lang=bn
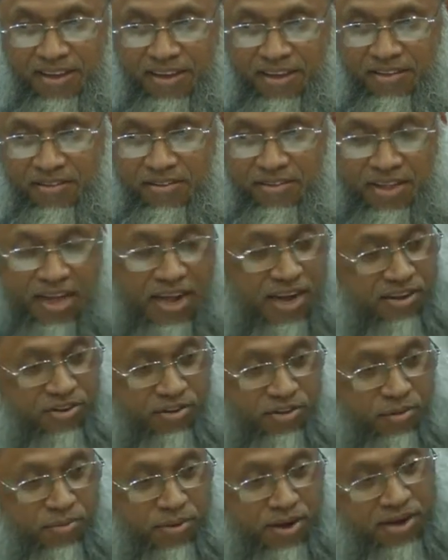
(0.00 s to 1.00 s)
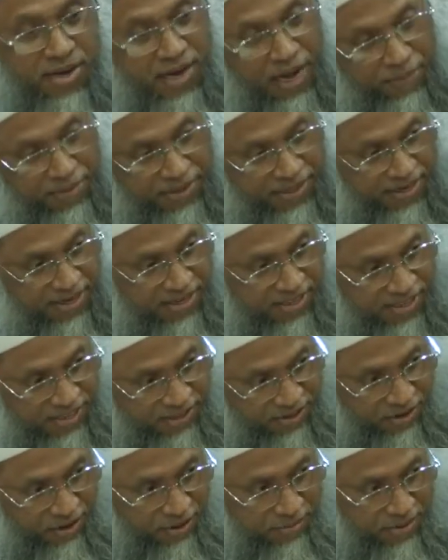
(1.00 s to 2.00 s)
কিন্তু তারা যদি বলে না আমাদেরকে
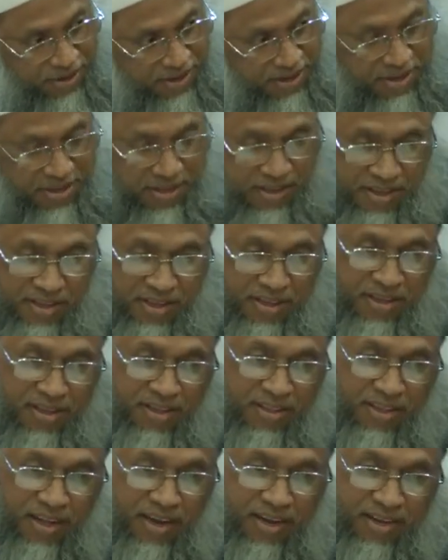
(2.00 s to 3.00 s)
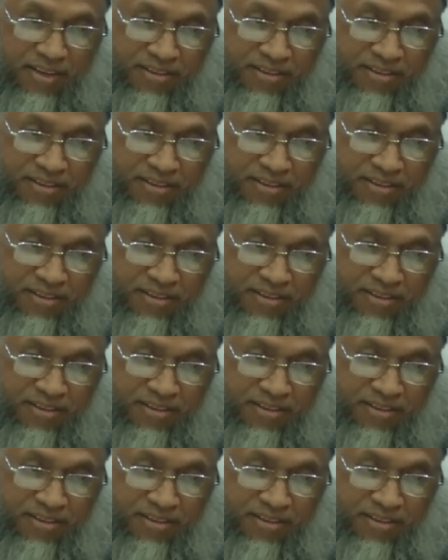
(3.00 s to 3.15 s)
দিতে হবে তাহলে